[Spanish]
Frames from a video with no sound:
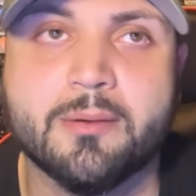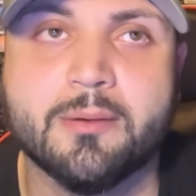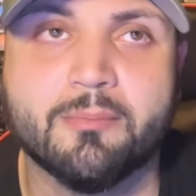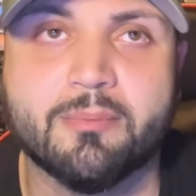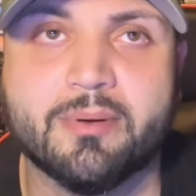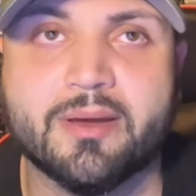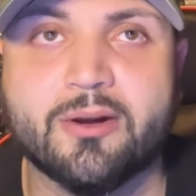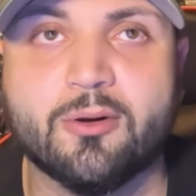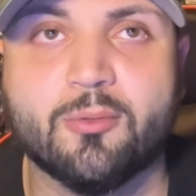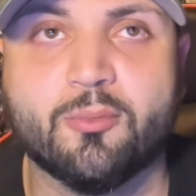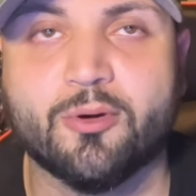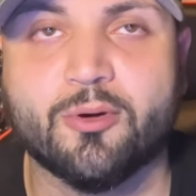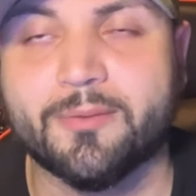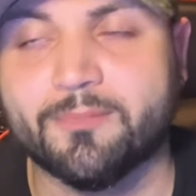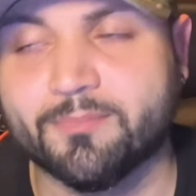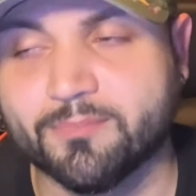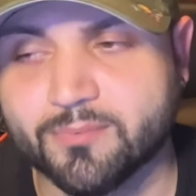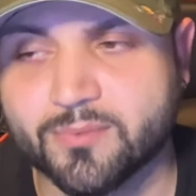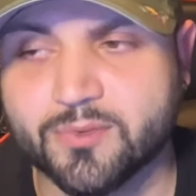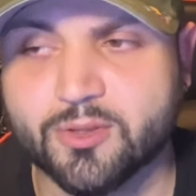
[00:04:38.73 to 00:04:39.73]
pero pues
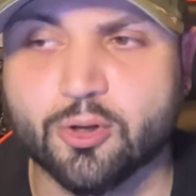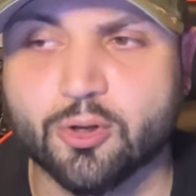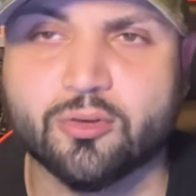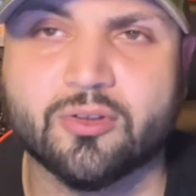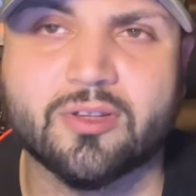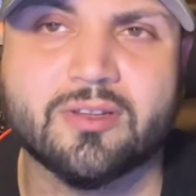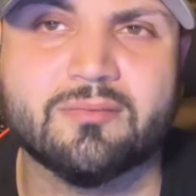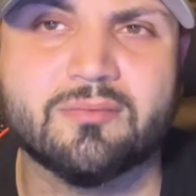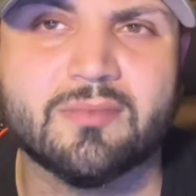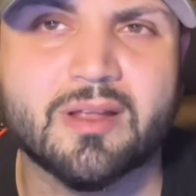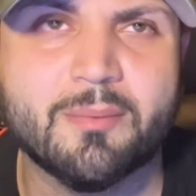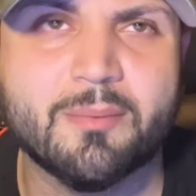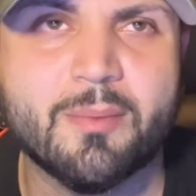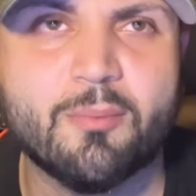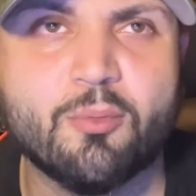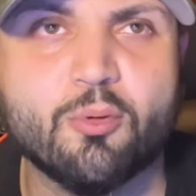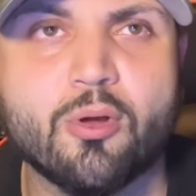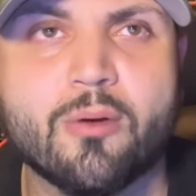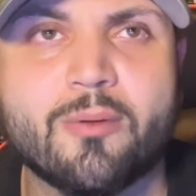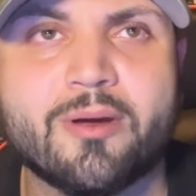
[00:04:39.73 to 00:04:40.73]
yo sé, tal vez
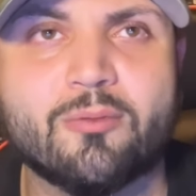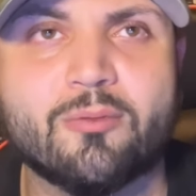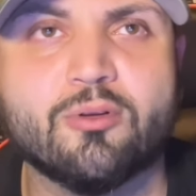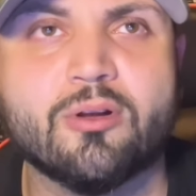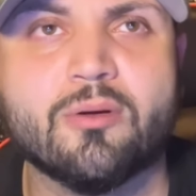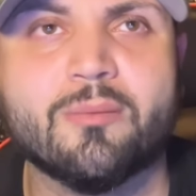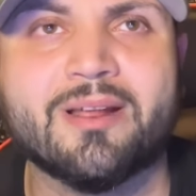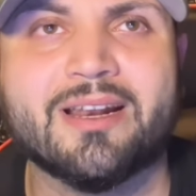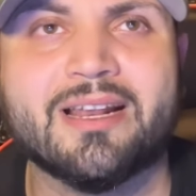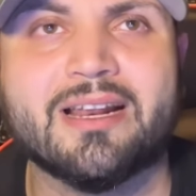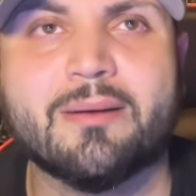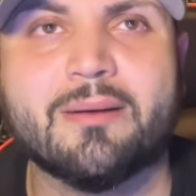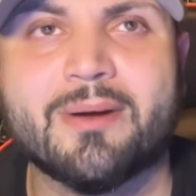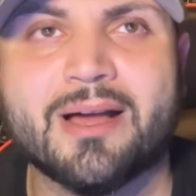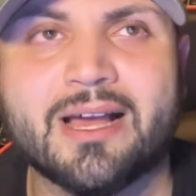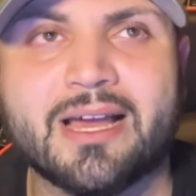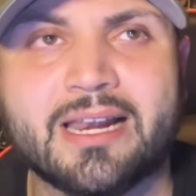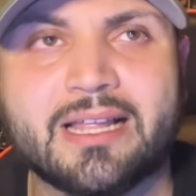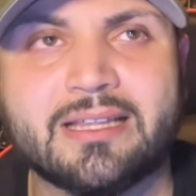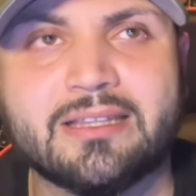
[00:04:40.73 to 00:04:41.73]
pudo haber una manera
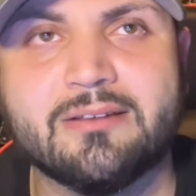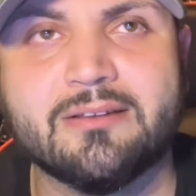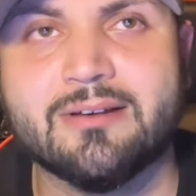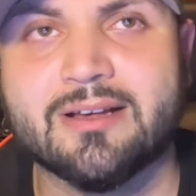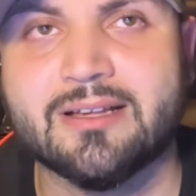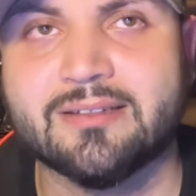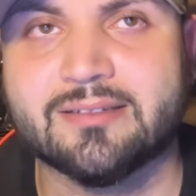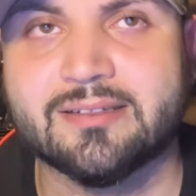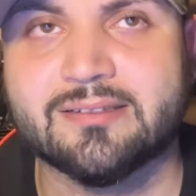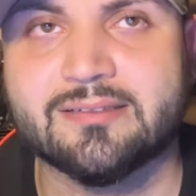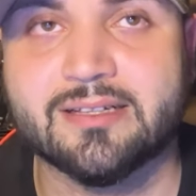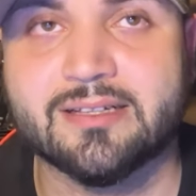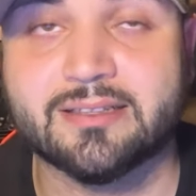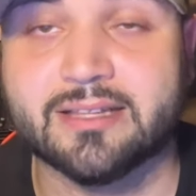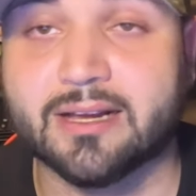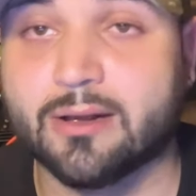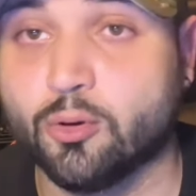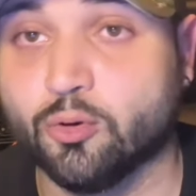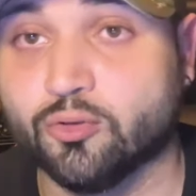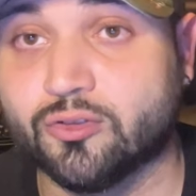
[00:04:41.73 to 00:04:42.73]
más creativa de hacer
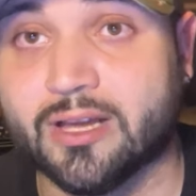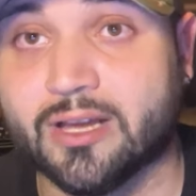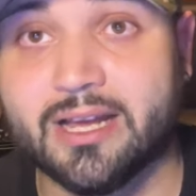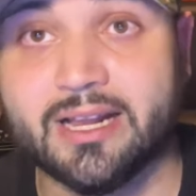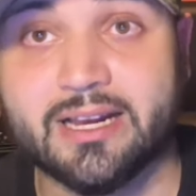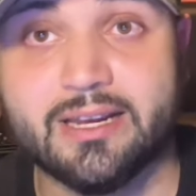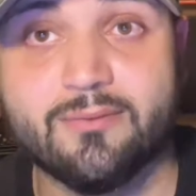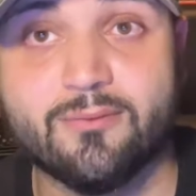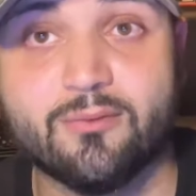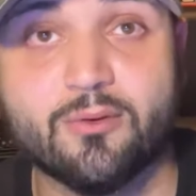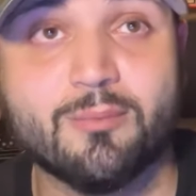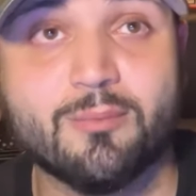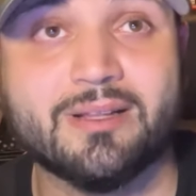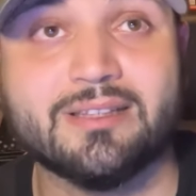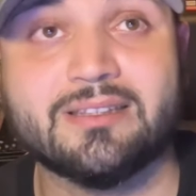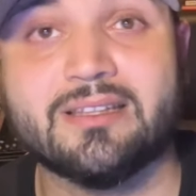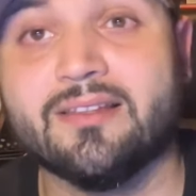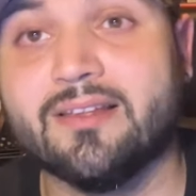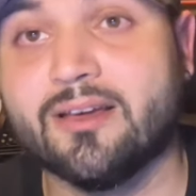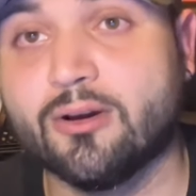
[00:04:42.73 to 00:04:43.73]
ciertas cosas. El
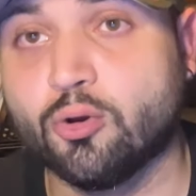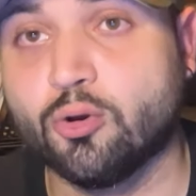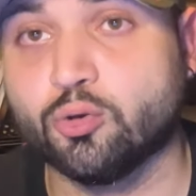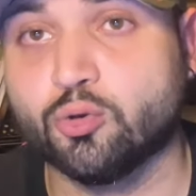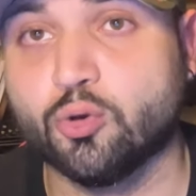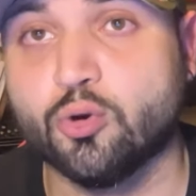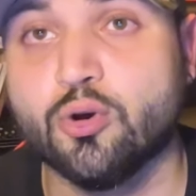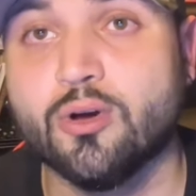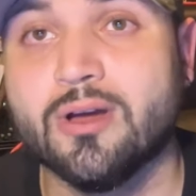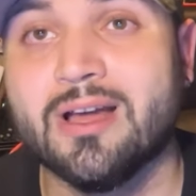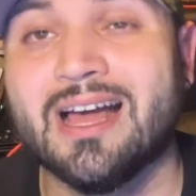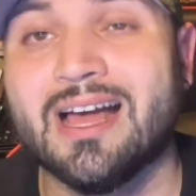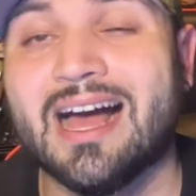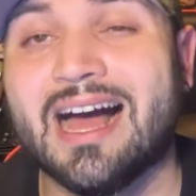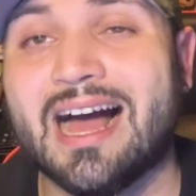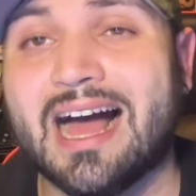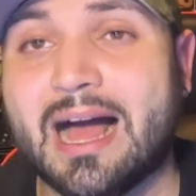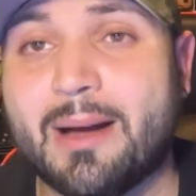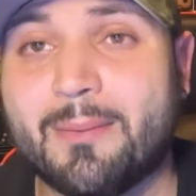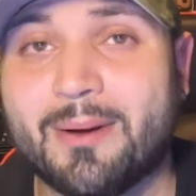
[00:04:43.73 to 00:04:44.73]
informante derrotó
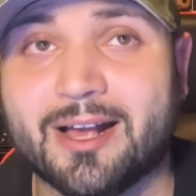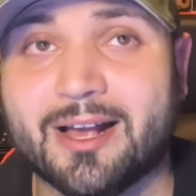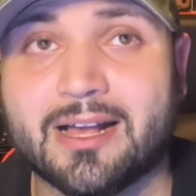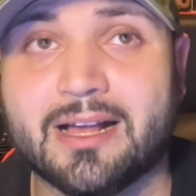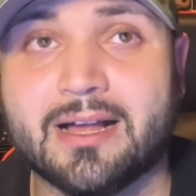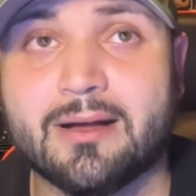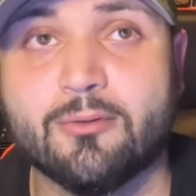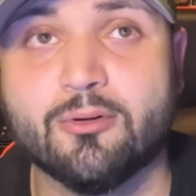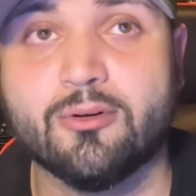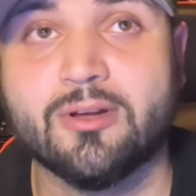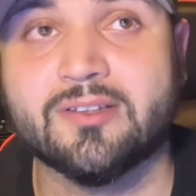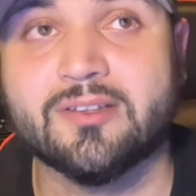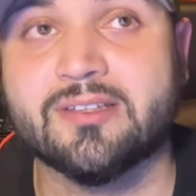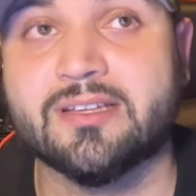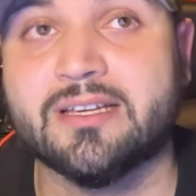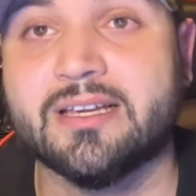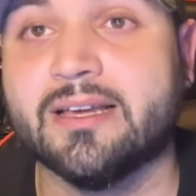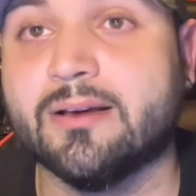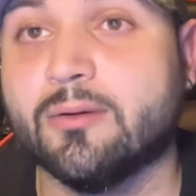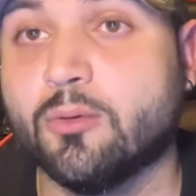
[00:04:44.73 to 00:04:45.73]
a Macabro,
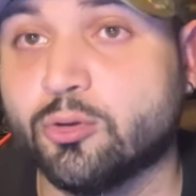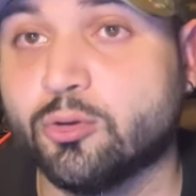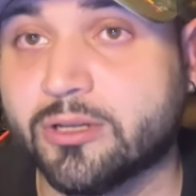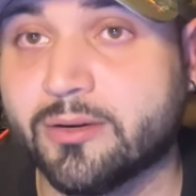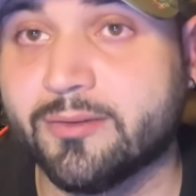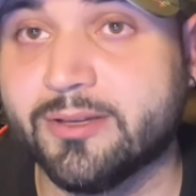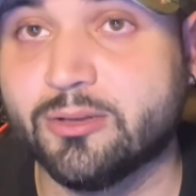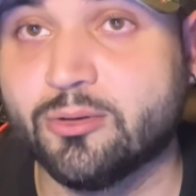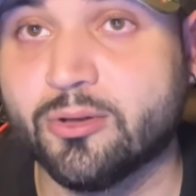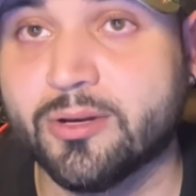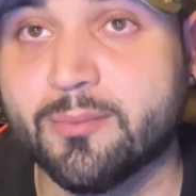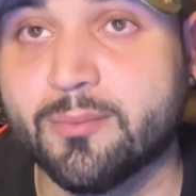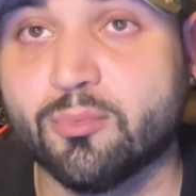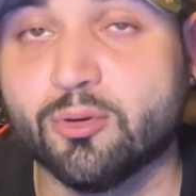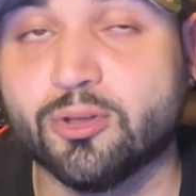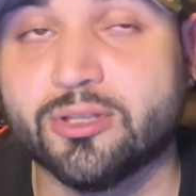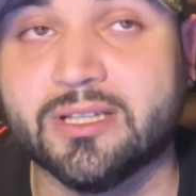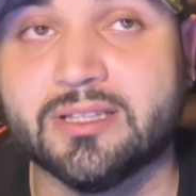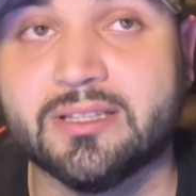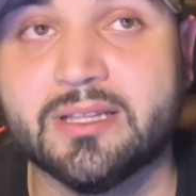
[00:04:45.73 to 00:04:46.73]
así que otra victoria
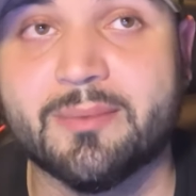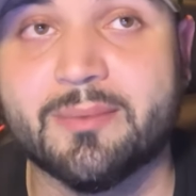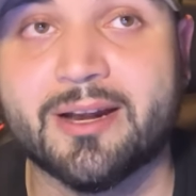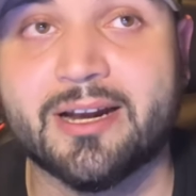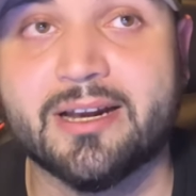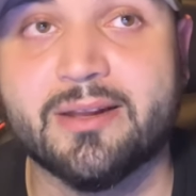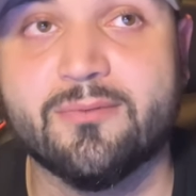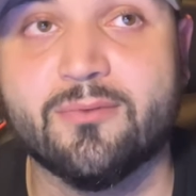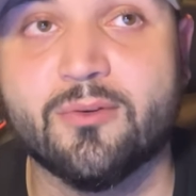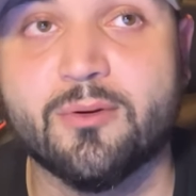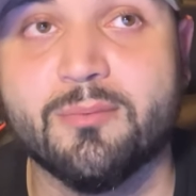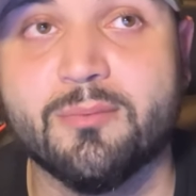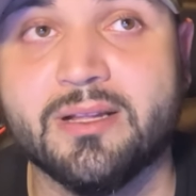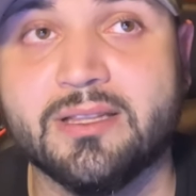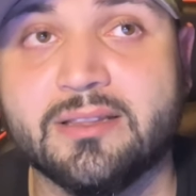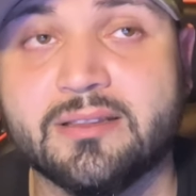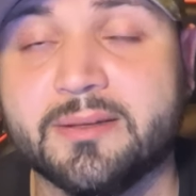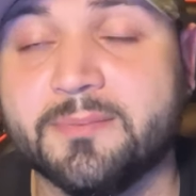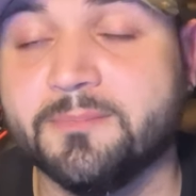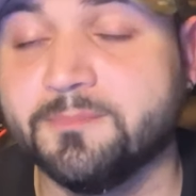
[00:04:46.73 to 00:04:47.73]
importante para el
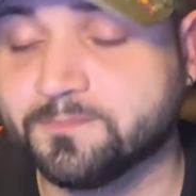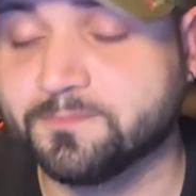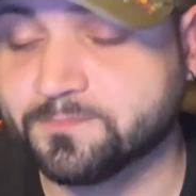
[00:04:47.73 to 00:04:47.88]
informante